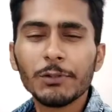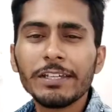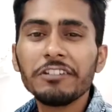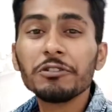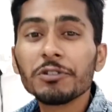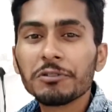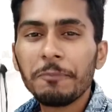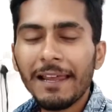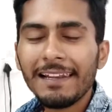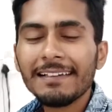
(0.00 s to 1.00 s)
तो ये जो
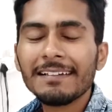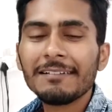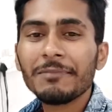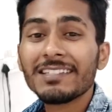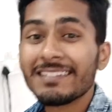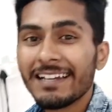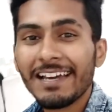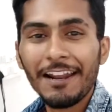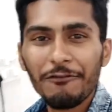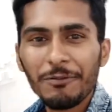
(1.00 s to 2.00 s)
स्पेलिंग मिस्टेक
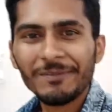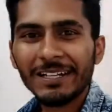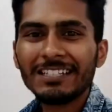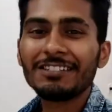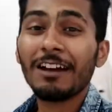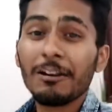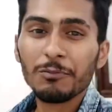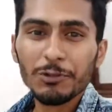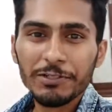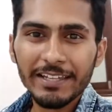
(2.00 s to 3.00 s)
है ना वो मैंने
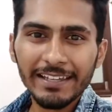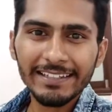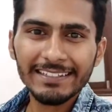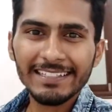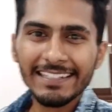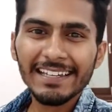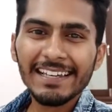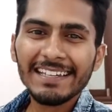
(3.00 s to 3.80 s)
जानबूझ के की थी